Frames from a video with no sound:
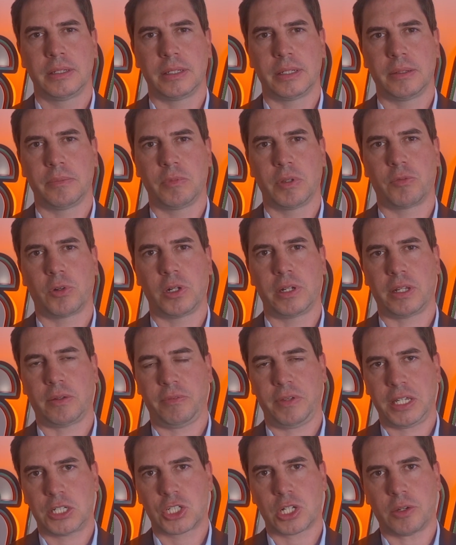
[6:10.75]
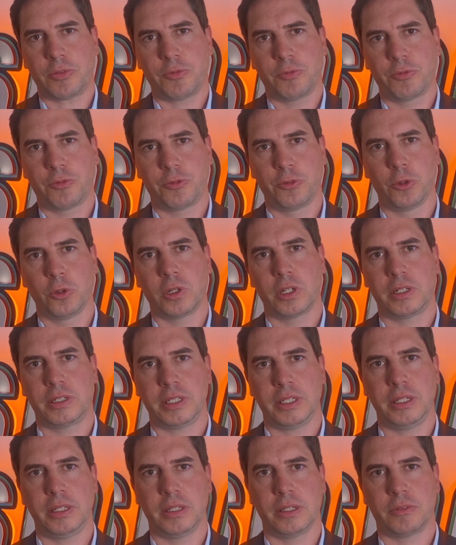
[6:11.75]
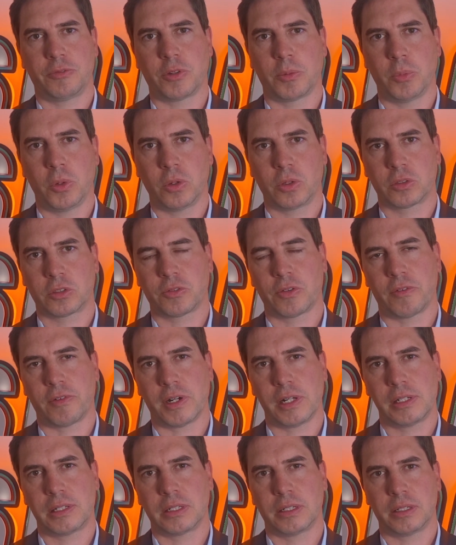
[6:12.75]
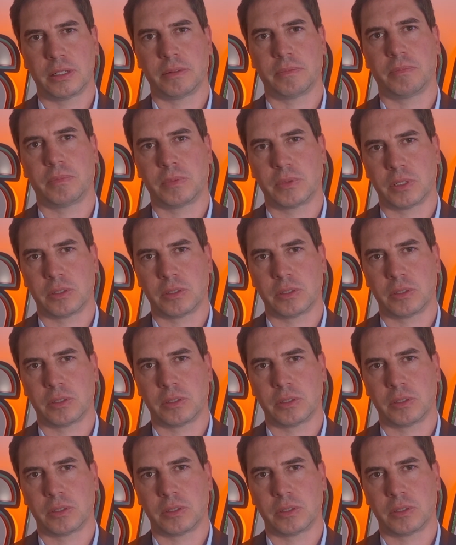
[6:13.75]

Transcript: Ähm, wir wollen einen Weg schaffen für die Vermögensverwalter,